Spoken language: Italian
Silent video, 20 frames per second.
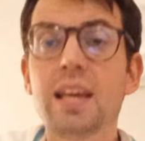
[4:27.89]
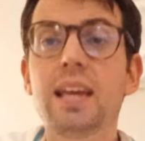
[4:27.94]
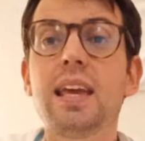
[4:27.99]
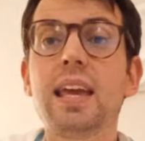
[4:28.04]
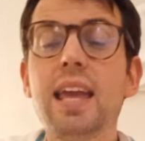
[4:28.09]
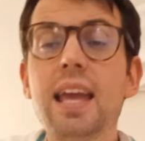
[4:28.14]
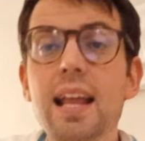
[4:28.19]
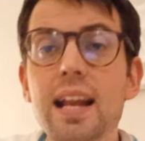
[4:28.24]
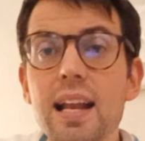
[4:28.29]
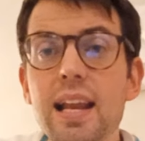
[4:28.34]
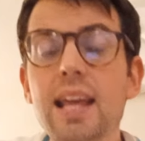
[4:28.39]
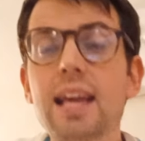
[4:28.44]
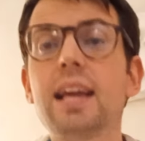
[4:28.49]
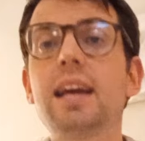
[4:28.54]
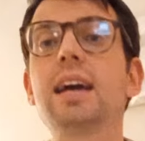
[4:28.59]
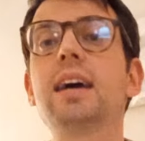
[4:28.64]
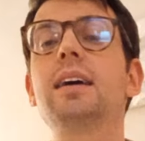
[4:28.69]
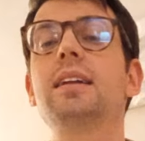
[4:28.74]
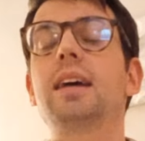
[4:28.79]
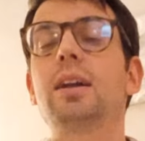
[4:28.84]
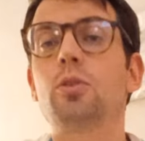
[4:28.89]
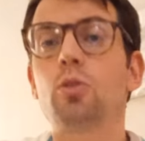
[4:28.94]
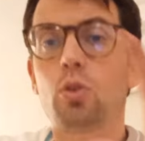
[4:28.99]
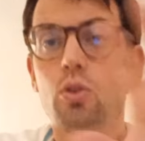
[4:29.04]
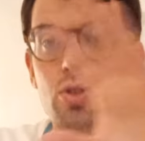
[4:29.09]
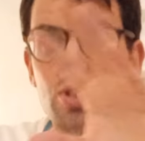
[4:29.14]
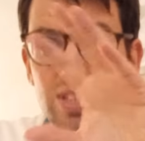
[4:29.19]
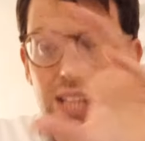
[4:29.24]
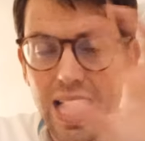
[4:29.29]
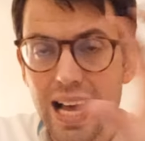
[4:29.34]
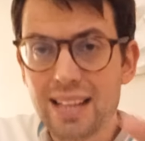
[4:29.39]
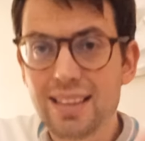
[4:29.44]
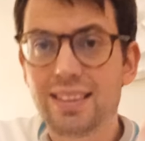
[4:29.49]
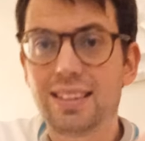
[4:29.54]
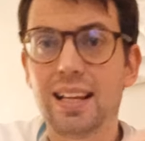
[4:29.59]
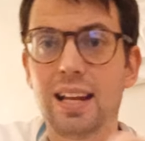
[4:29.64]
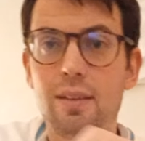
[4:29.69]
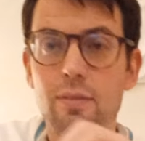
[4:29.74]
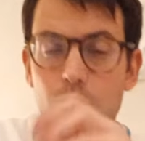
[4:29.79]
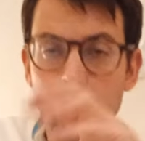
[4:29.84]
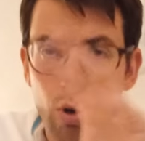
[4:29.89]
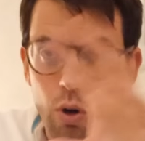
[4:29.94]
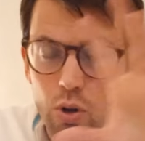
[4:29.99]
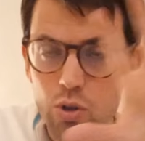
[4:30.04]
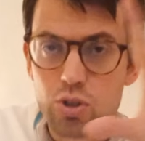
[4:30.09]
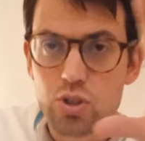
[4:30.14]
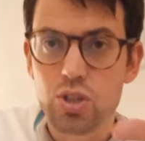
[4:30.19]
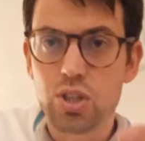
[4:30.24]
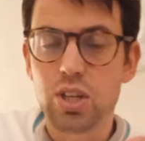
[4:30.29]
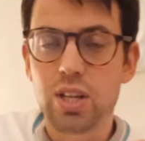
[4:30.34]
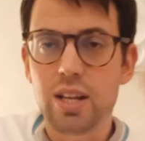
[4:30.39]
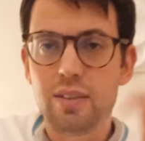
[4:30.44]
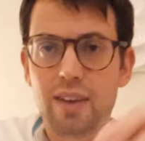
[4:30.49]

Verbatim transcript: Healing, nonostante le voci,